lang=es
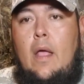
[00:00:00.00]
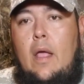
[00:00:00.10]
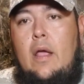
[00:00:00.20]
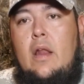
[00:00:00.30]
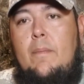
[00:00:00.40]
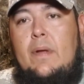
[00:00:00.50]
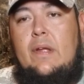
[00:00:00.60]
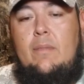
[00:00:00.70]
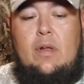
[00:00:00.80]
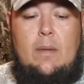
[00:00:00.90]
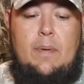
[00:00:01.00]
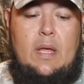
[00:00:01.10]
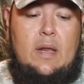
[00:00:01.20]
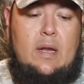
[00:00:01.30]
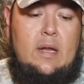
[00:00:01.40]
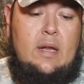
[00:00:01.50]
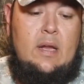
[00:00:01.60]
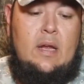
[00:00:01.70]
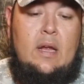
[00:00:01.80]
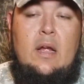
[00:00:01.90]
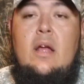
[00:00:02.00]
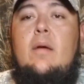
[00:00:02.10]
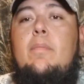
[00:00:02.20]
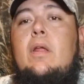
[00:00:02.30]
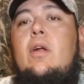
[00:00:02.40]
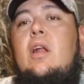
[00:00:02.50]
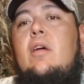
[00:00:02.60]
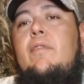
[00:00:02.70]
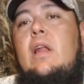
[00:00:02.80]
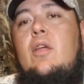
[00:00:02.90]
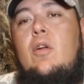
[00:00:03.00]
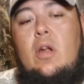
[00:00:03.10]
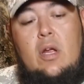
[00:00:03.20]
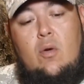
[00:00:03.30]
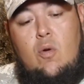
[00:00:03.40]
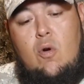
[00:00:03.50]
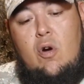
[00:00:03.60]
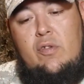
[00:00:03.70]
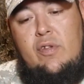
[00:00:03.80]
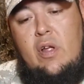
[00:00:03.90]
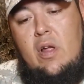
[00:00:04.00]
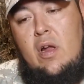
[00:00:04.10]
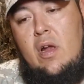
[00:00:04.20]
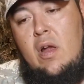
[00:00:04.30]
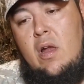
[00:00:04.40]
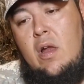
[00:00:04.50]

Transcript: Y le pasamos la piedra. Perdón, el afilador, el course.